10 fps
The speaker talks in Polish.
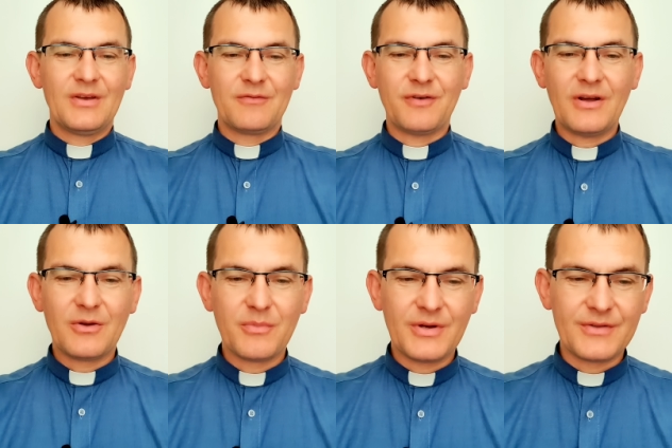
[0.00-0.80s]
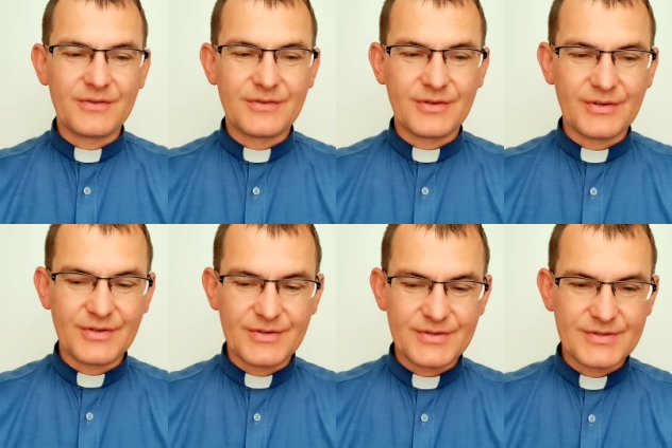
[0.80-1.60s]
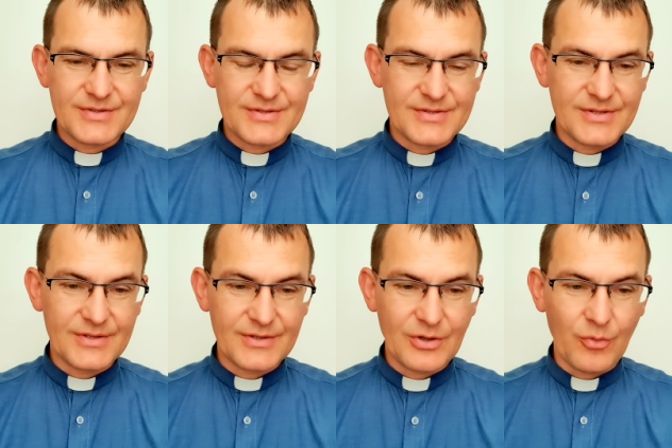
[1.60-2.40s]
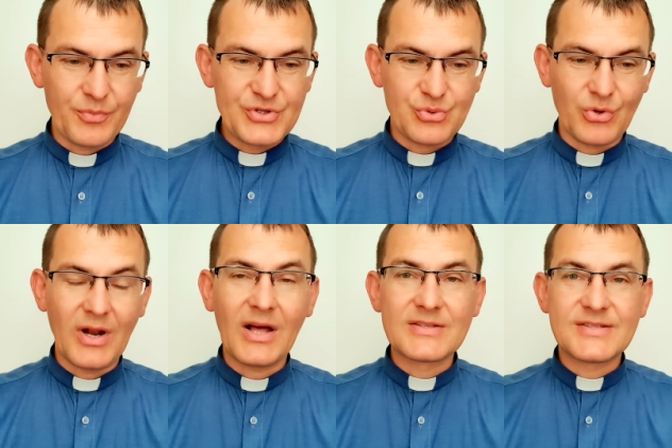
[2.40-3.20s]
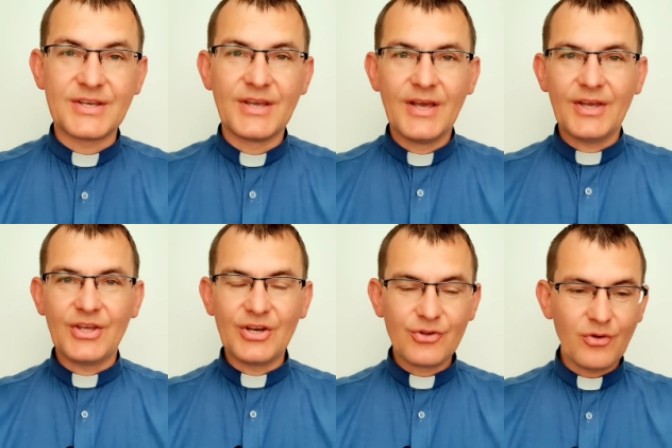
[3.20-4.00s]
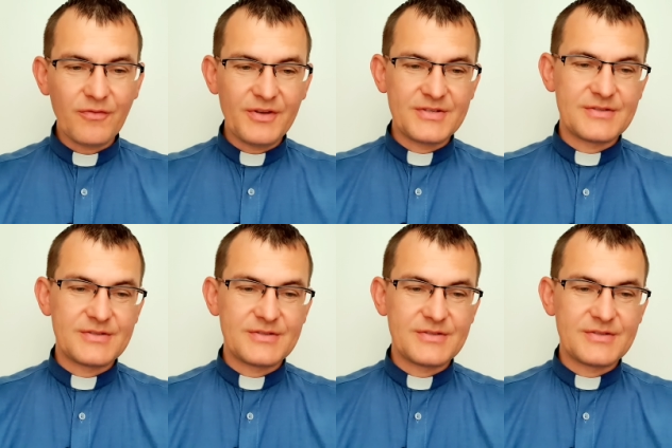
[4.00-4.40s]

fragment y, z opisu relacji Janowej,